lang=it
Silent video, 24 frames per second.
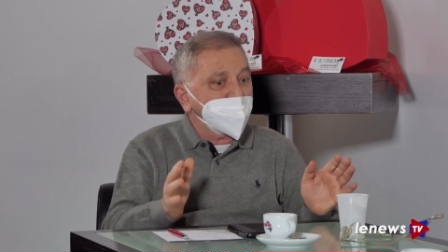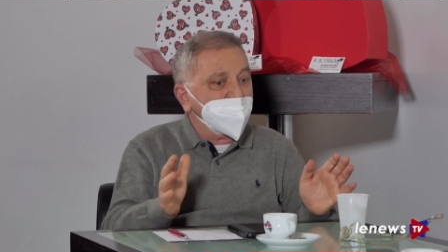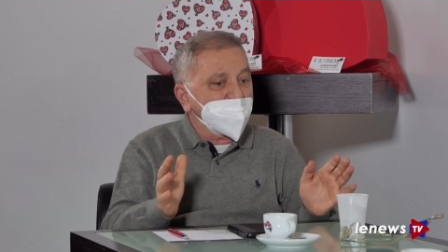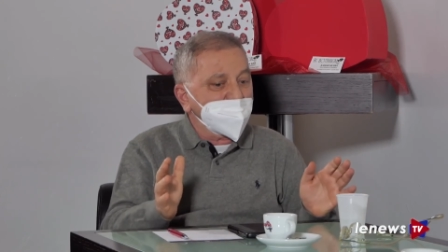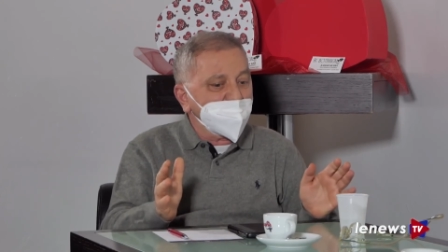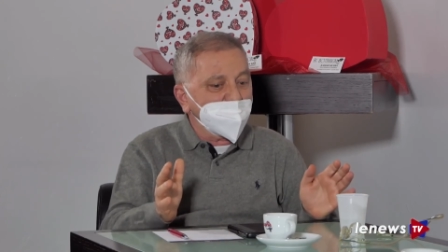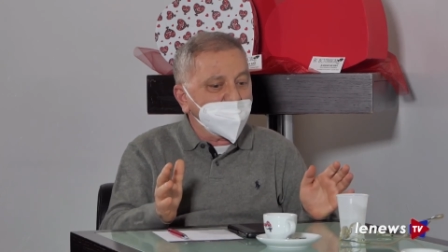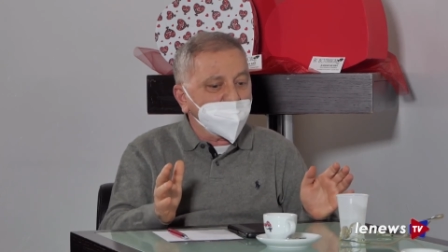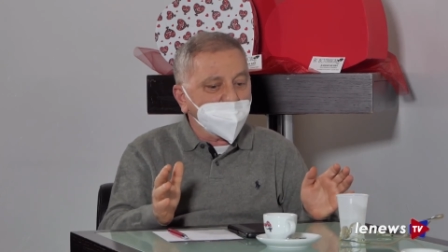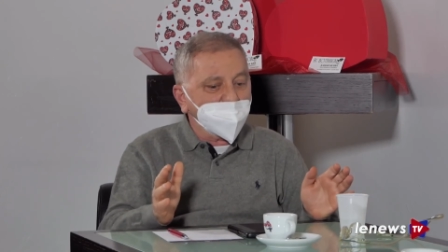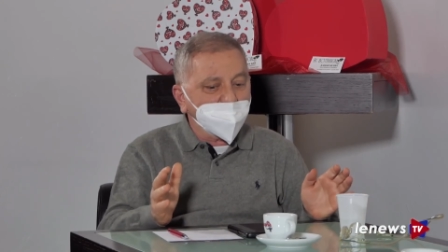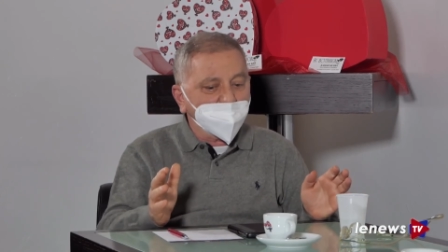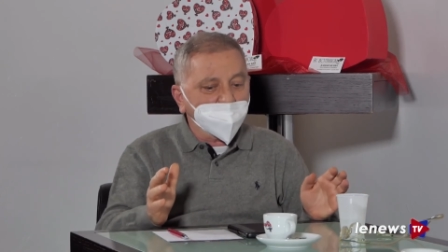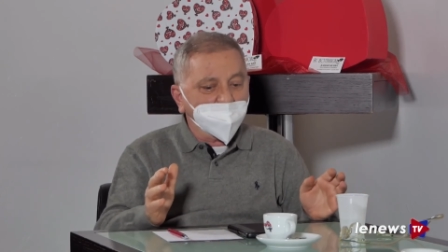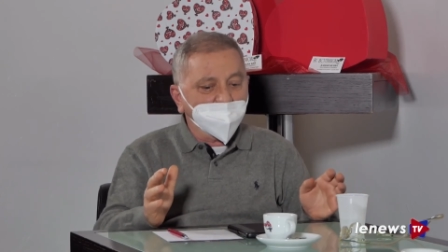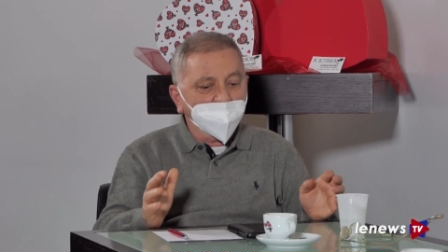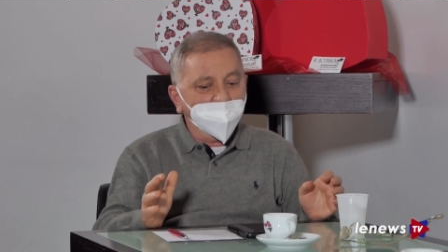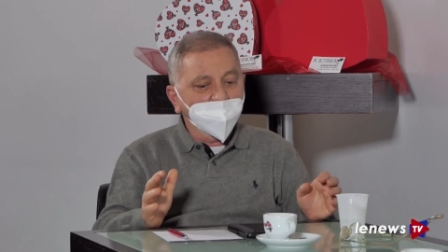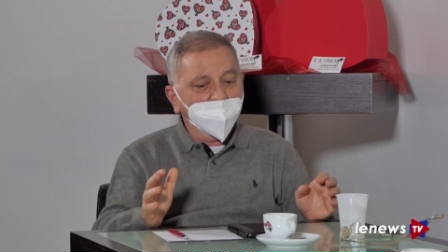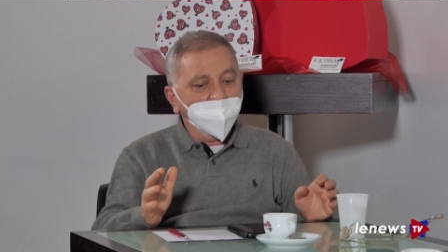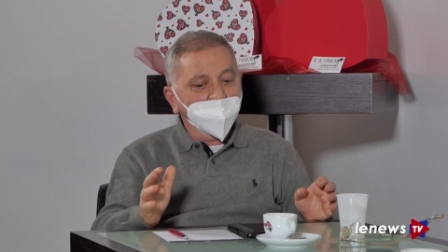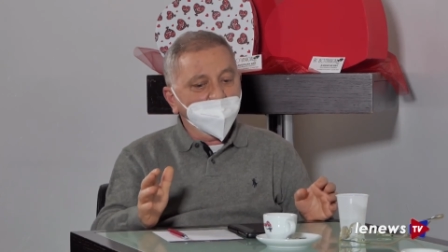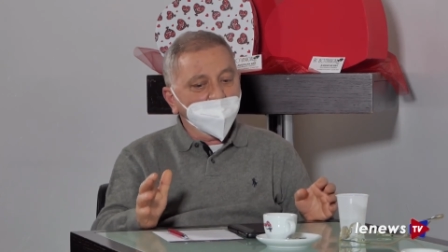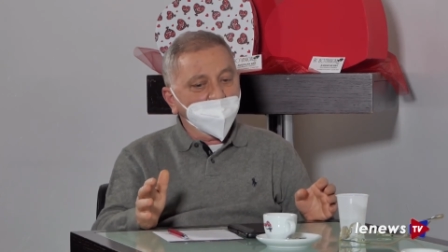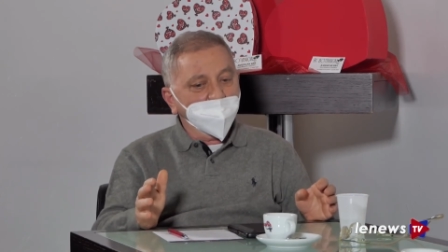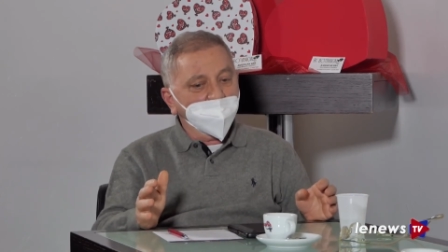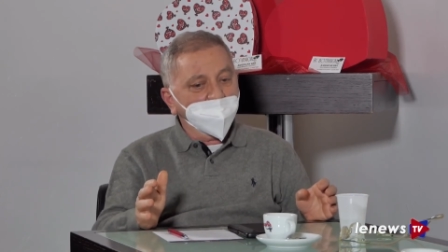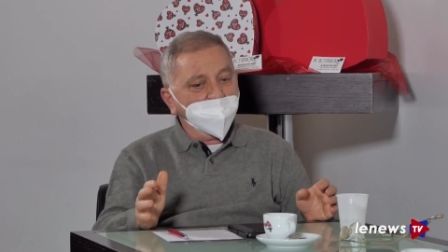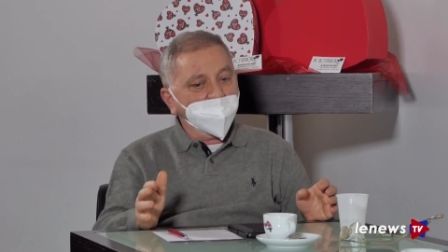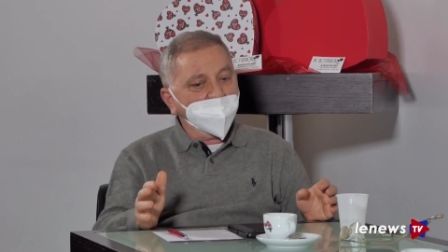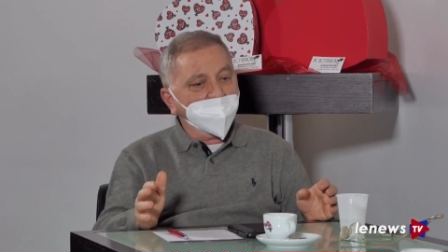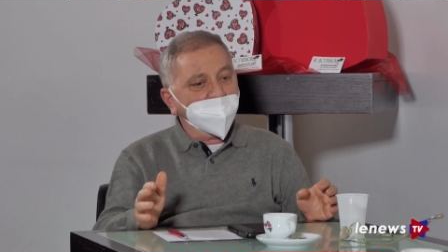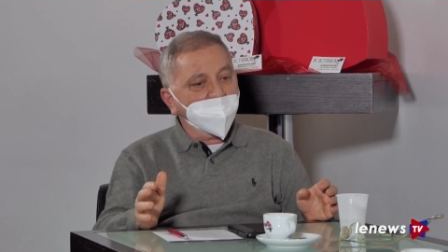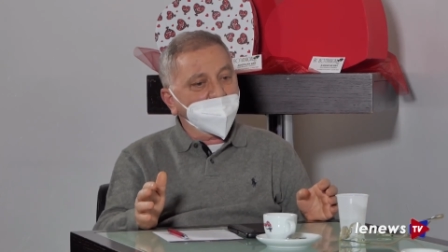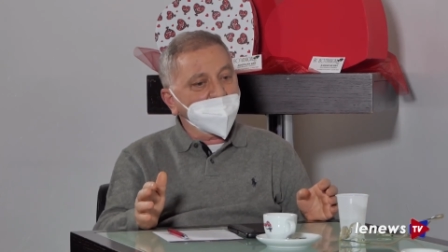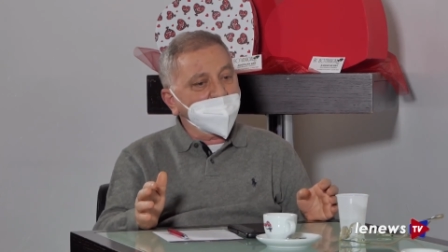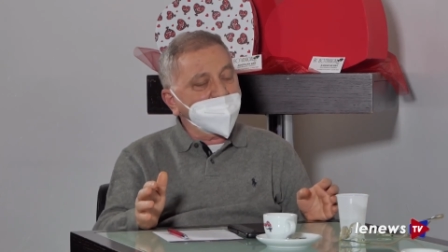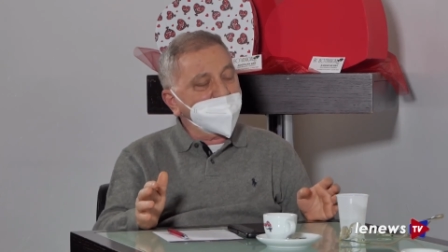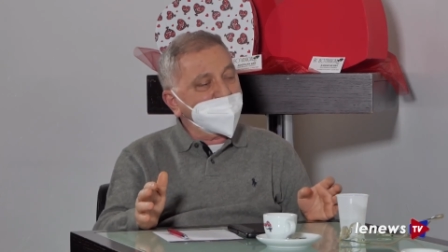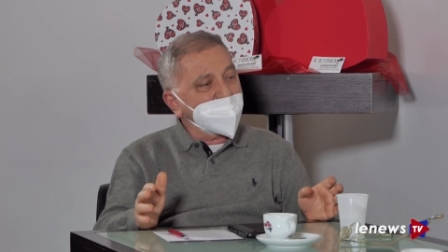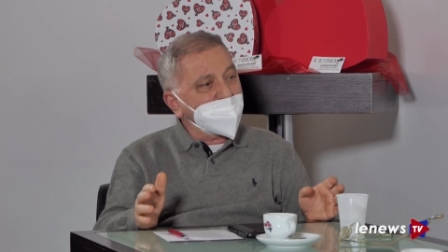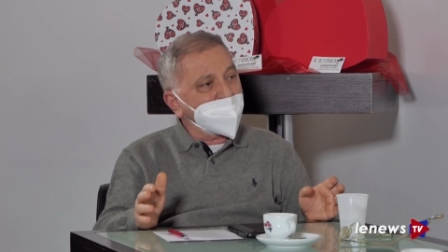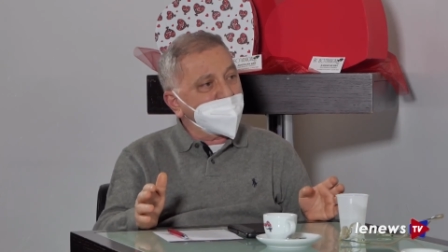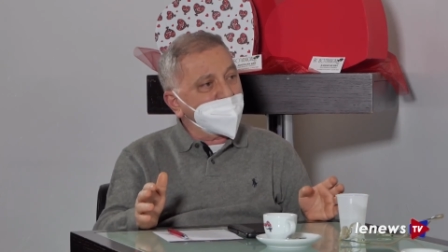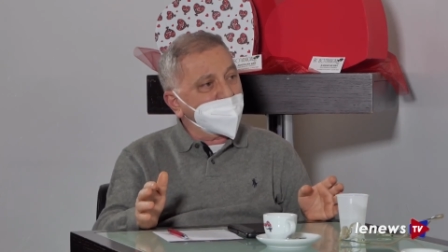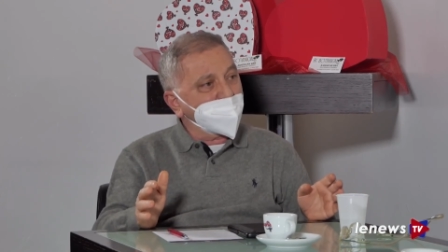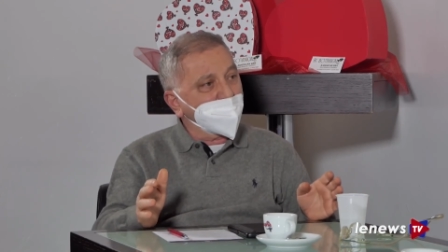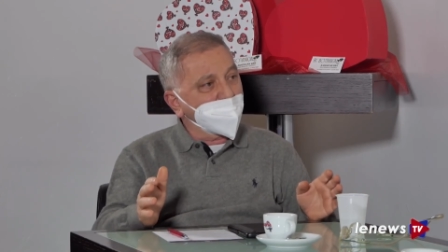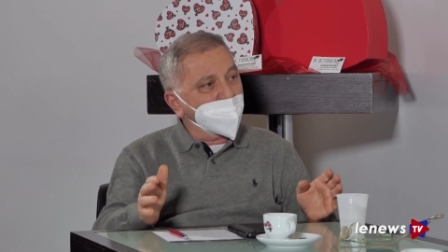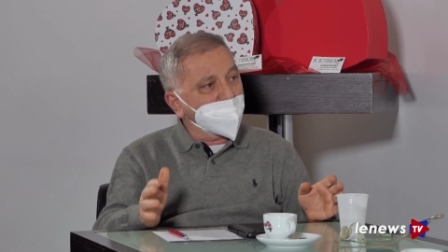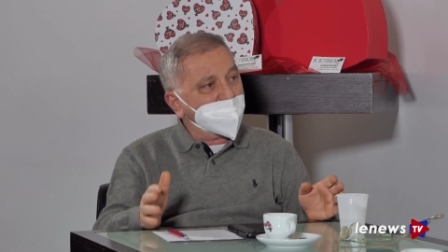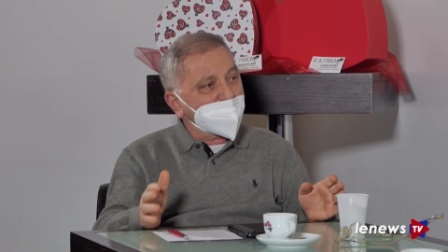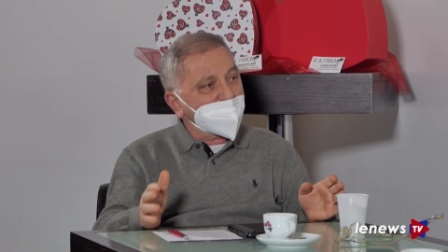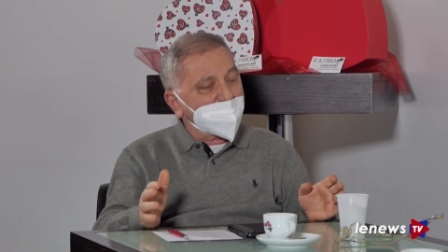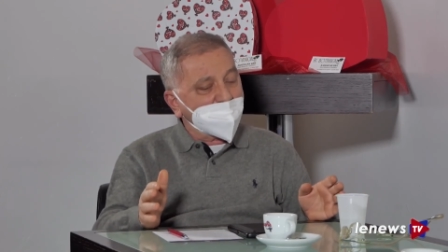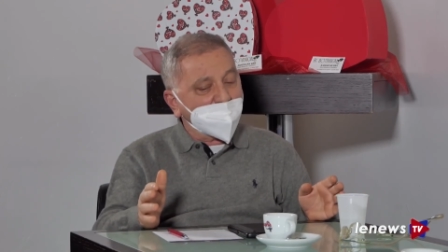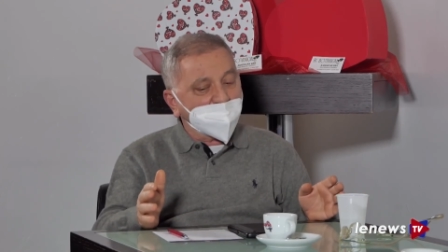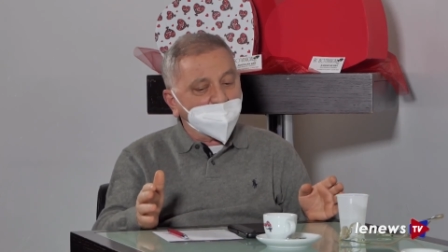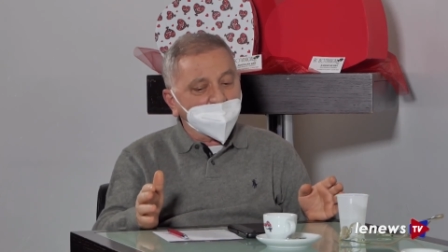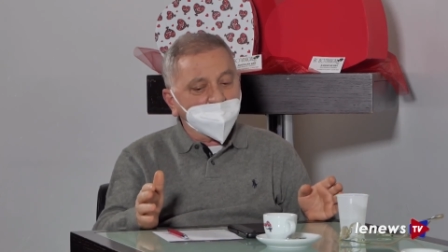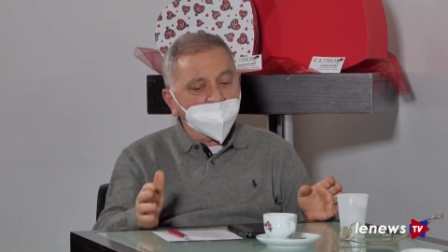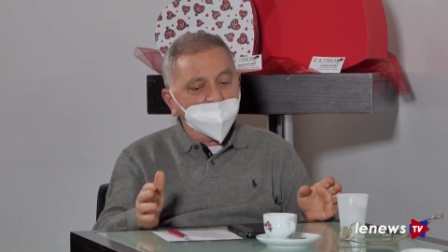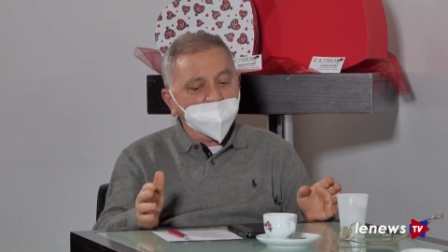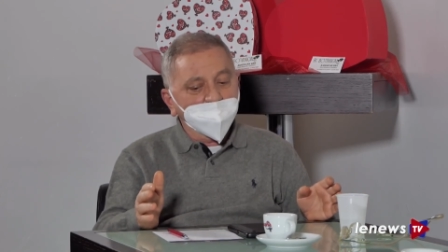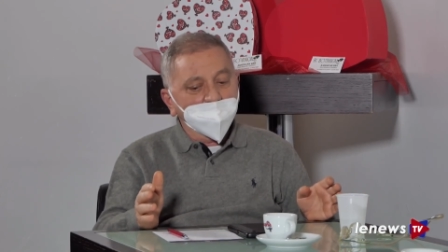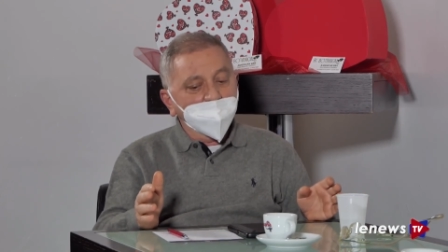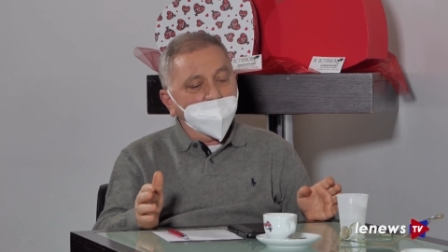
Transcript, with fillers: genetico eh, endemico locale,